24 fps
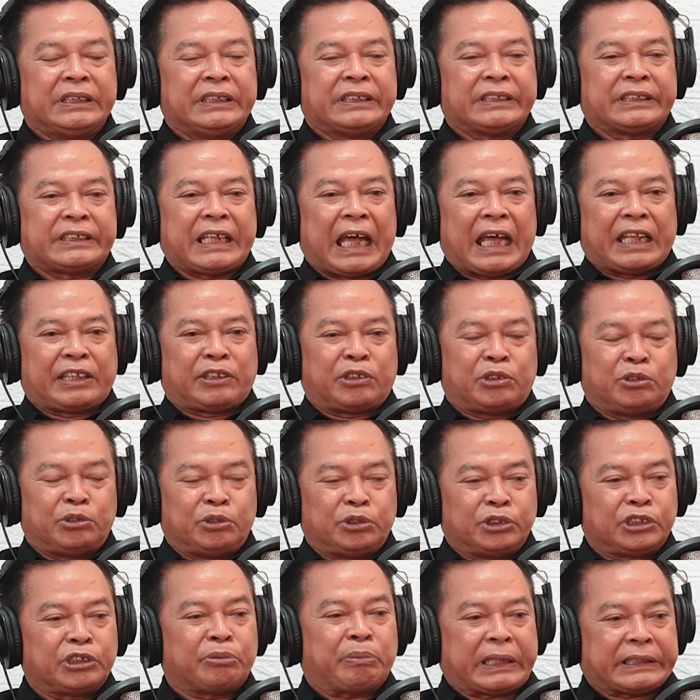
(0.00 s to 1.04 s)

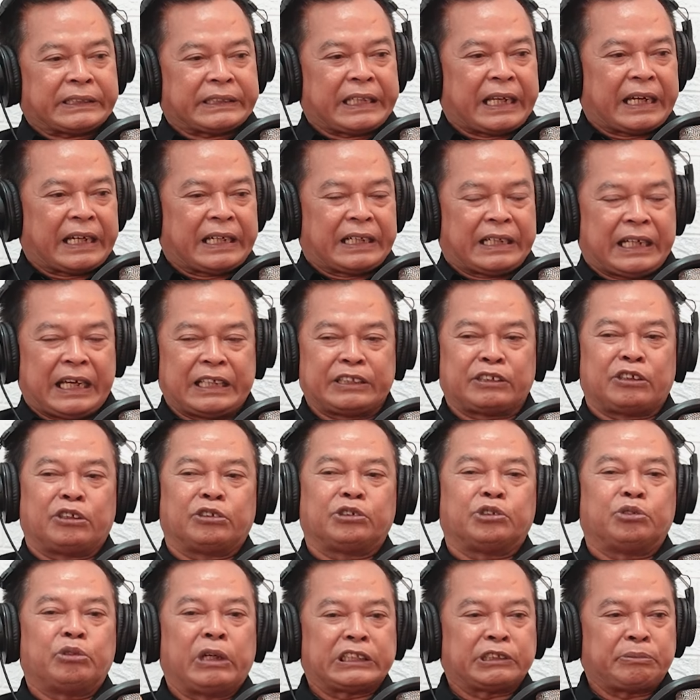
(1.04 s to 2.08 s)
satu semester atau
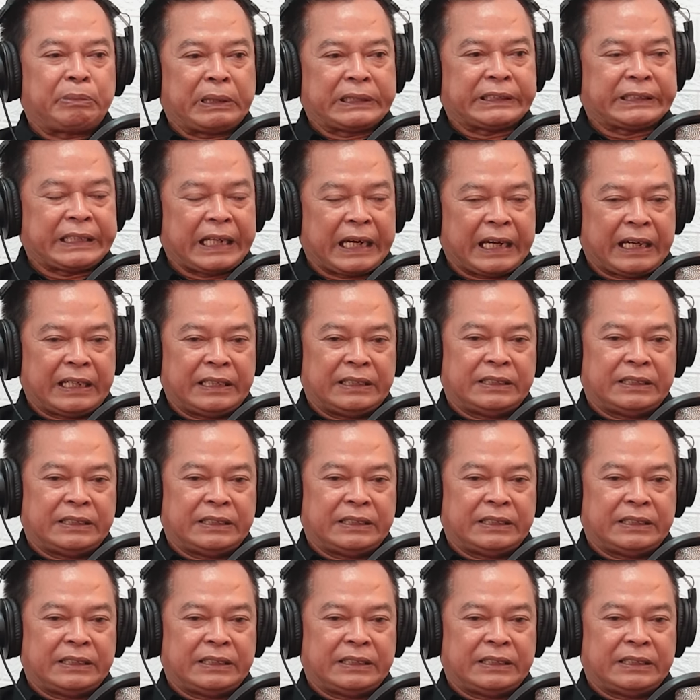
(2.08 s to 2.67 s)
dua semester.